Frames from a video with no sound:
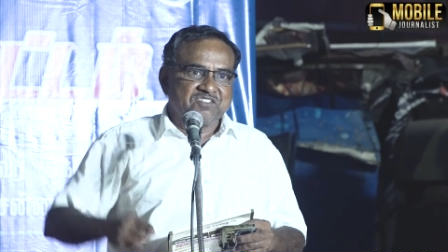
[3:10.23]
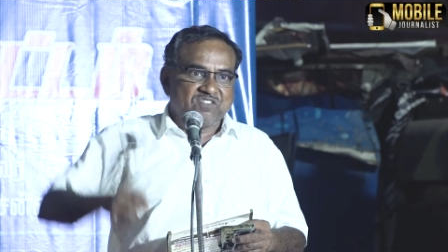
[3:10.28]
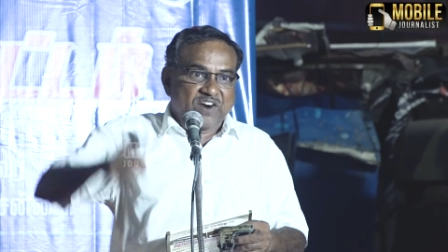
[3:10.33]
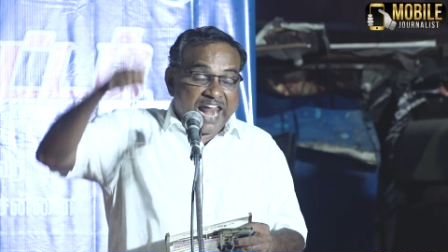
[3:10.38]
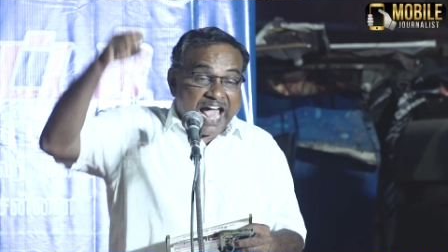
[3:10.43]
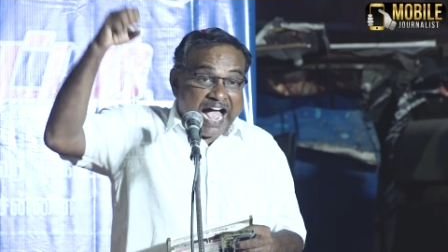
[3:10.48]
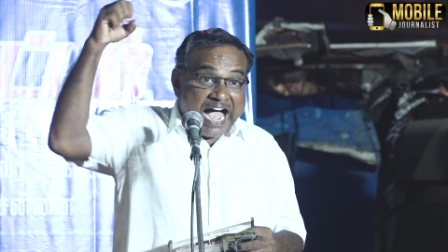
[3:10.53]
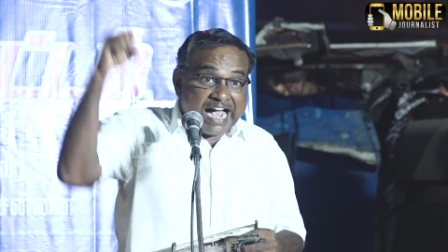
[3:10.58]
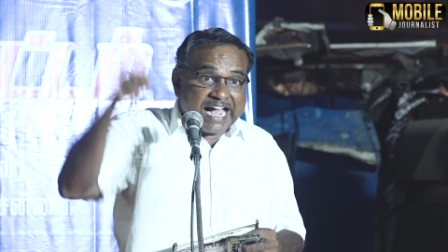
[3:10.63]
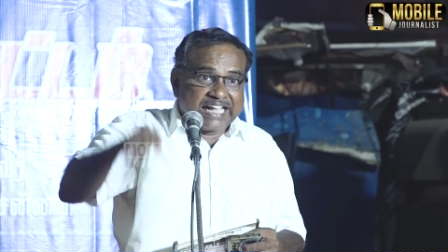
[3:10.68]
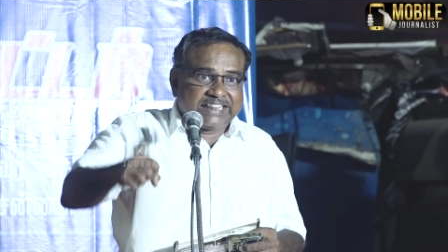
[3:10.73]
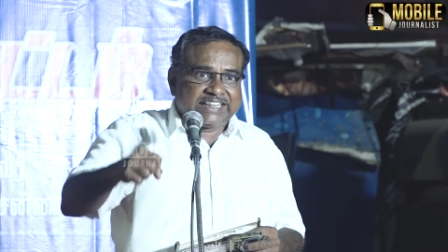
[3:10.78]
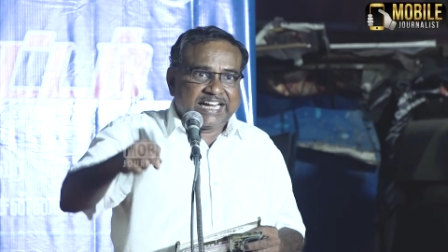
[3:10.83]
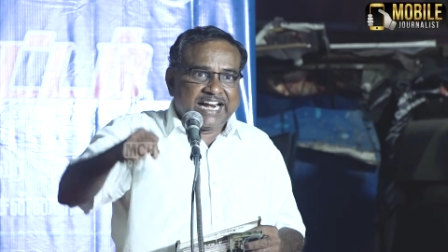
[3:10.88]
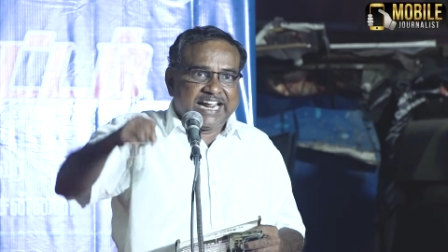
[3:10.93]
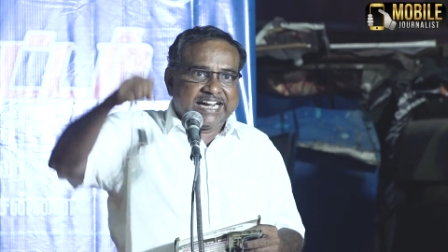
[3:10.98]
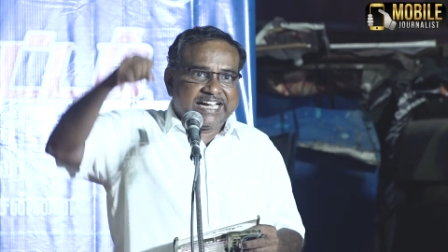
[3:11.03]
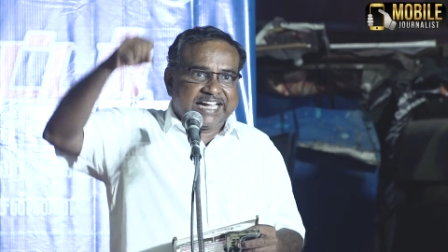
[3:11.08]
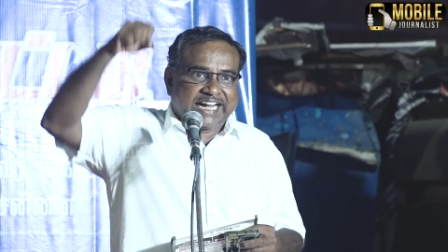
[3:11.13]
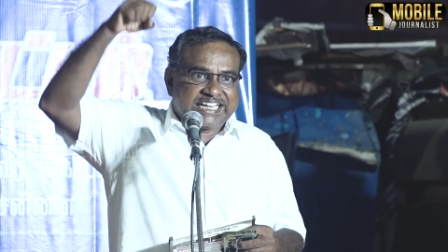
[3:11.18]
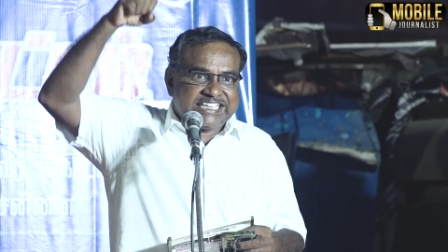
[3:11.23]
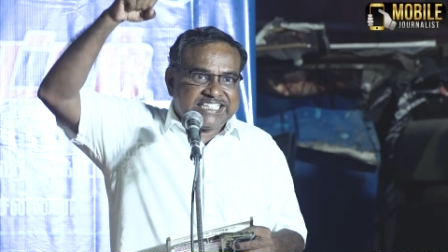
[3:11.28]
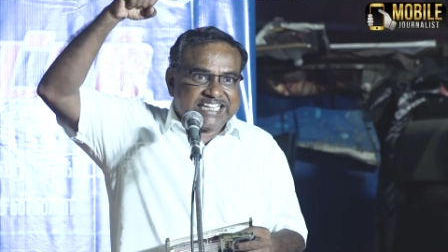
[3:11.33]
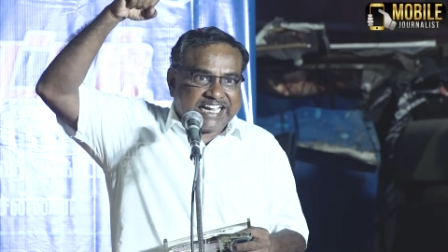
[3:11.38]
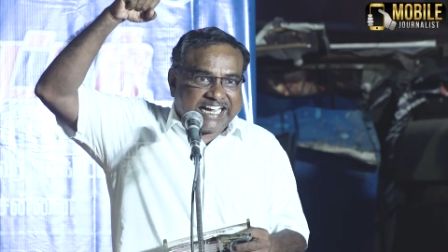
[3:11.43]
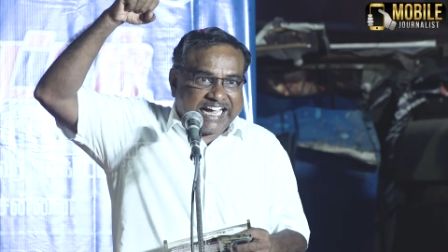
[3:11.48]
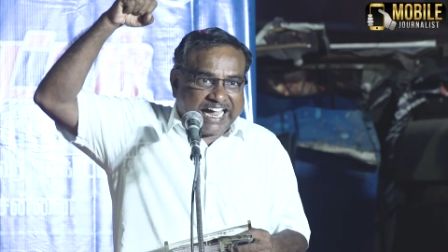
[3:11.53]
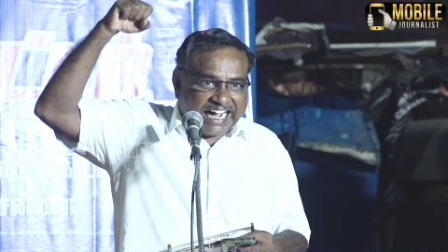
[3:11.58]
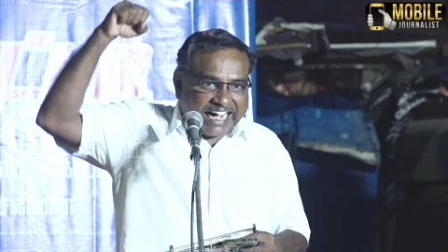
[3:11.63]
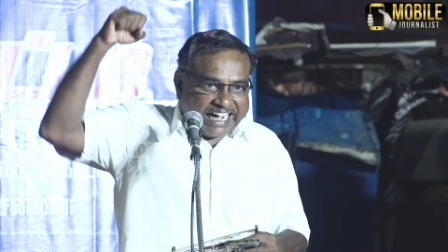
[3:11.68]
வளாகத்தில் இருக்கிற
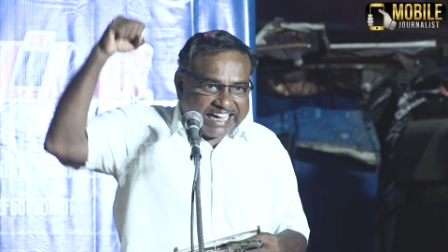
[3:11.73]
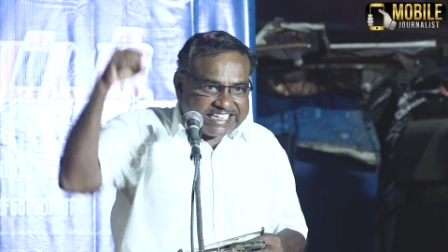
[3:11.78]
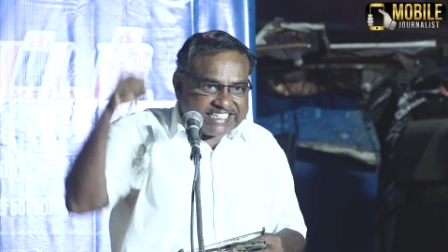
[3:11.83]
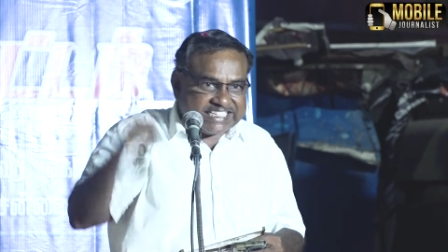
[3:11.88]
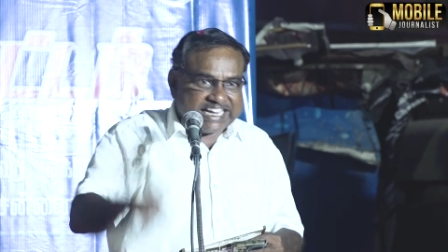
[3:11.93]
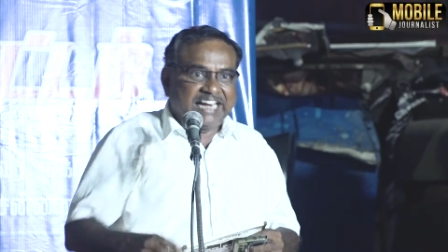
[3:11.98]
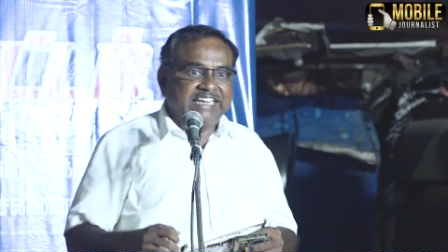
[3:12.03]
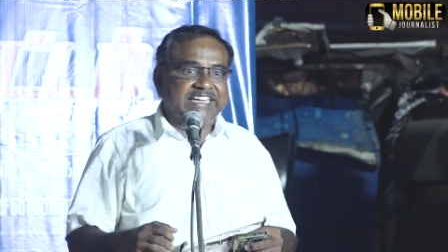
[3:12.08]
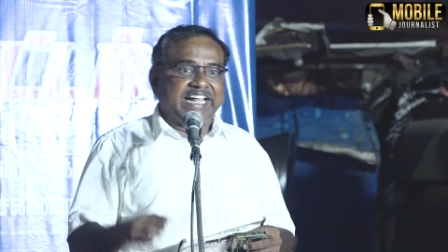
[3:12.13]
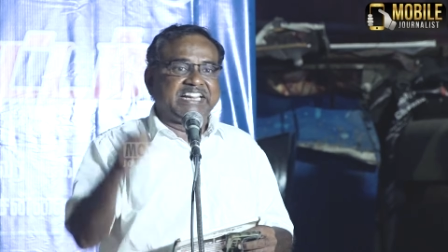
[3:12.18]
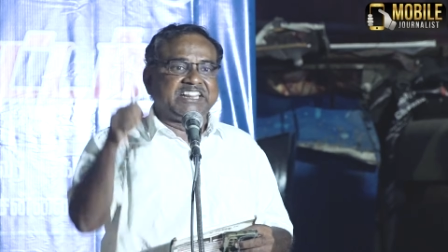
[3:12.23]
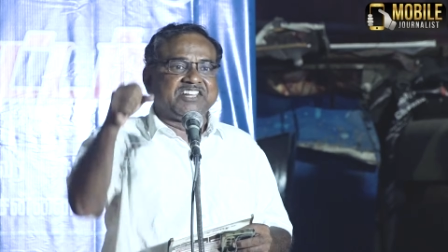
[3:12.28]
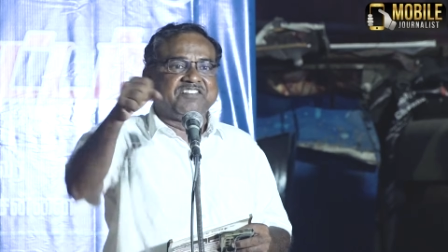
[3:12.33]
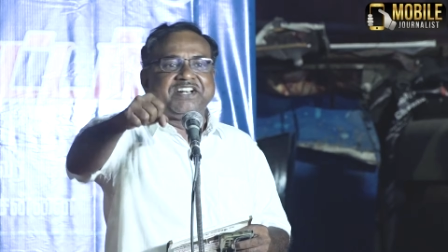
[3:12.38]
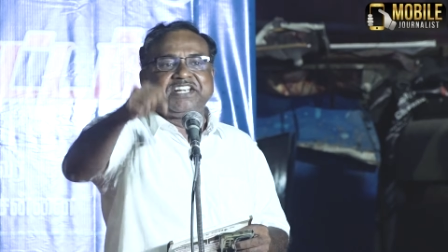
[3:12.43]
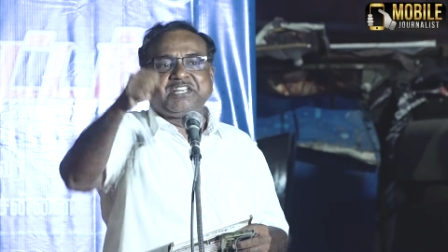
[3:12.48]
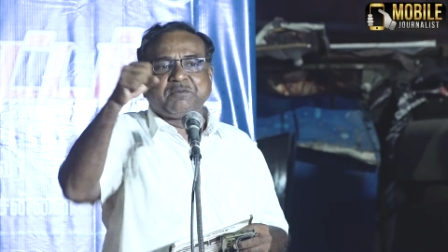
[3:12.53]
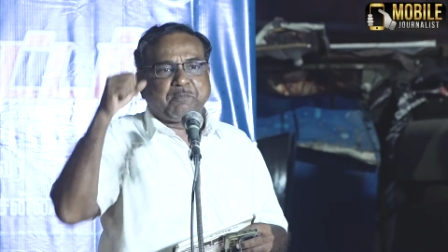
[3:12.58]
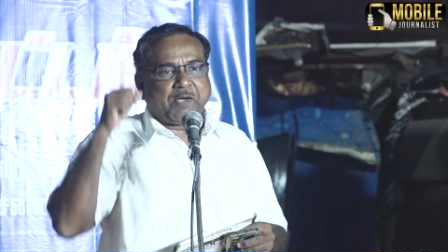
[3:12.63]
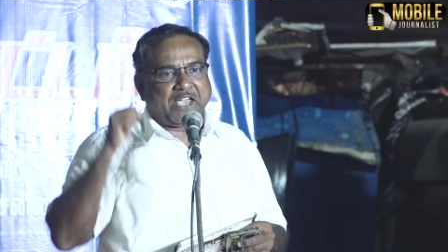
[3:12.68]
சிக்கல்களை சந்தித்து விட்டு